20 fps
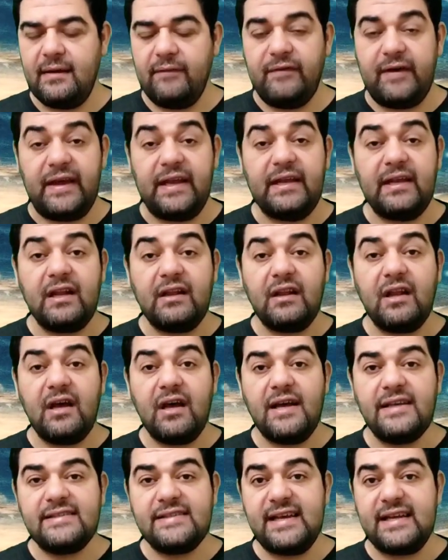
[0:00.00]
فإن
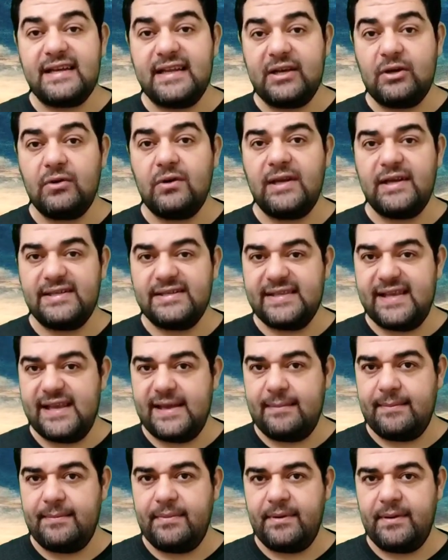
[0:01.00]
الله سريع
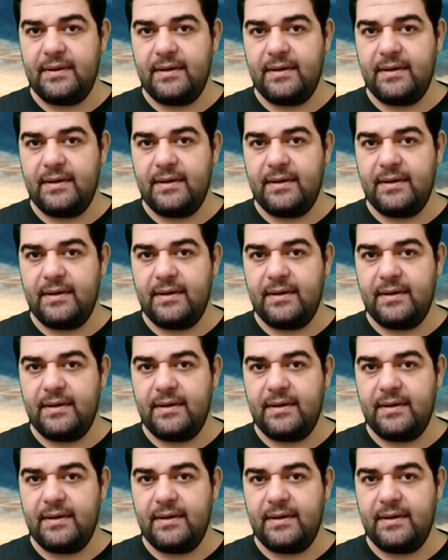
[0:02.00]
الحساب